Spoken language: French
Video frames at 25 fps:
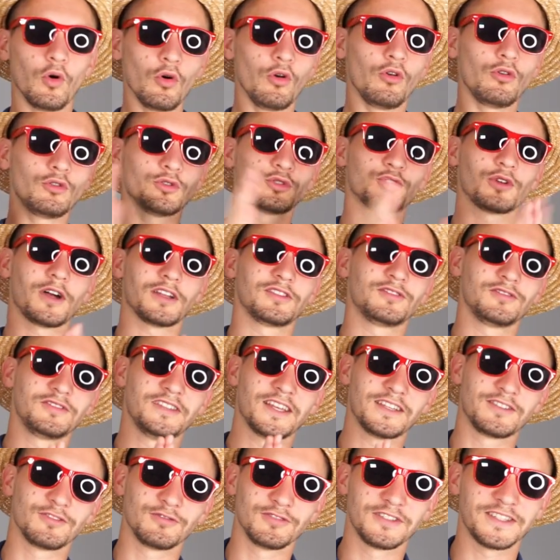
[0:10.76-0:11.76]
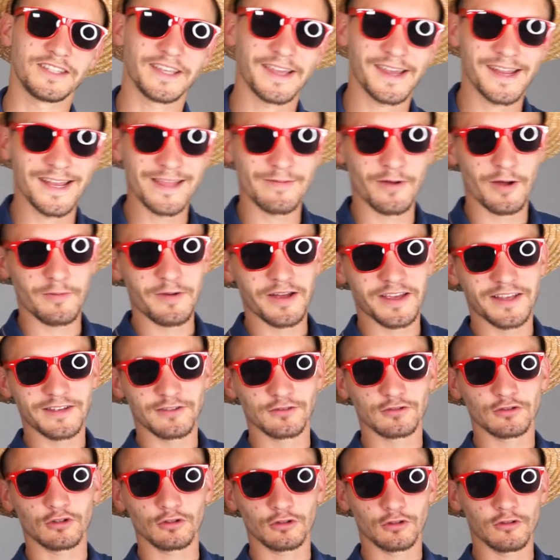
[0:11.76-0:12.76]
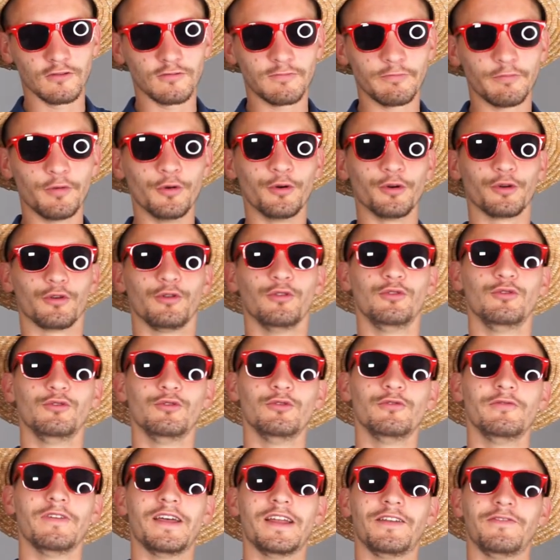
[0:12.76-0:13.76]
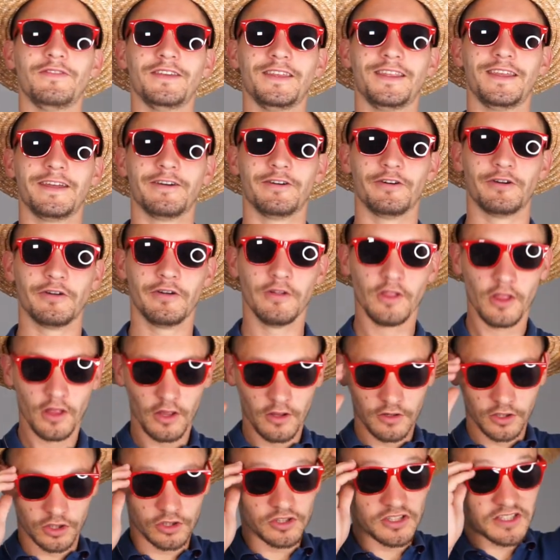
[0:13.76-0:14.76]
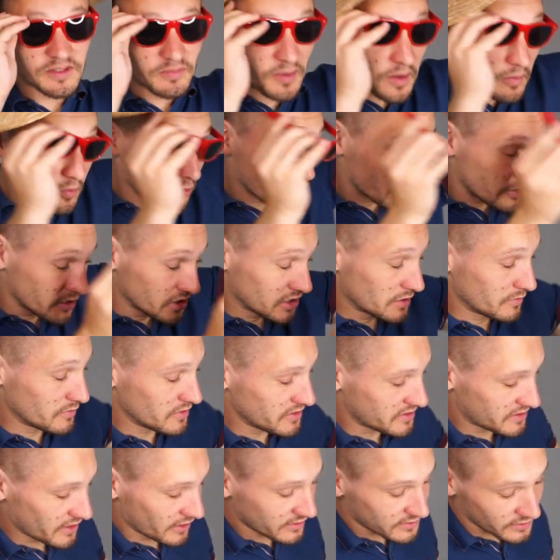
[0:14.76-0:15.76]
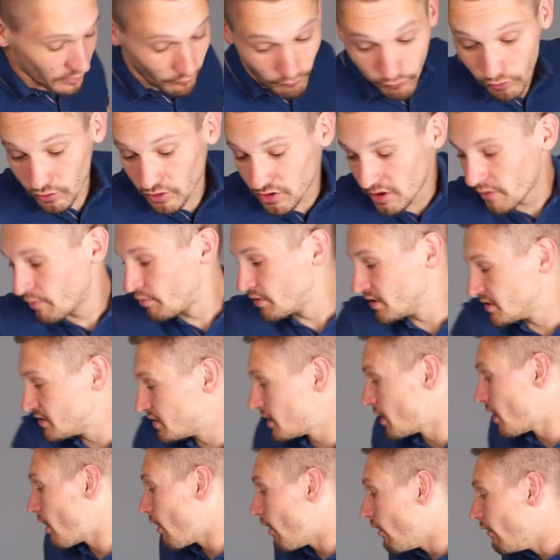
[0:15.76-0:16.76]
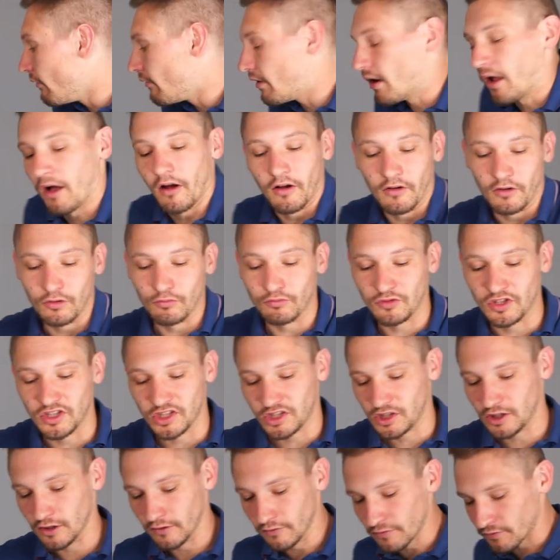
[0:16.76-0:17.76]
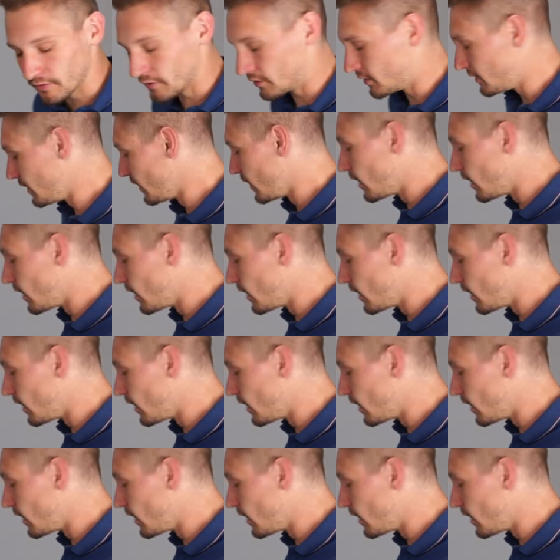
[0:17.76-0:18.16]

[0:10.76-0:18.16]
Bonjour à toutes et à tous, c'est Morbac et on se retrouve pour une nouvelle vidéo. Je sais pas pourquoi j'ai mis ça, ça me faisait plaisir, euh, voilà, un petit kiff. Euh,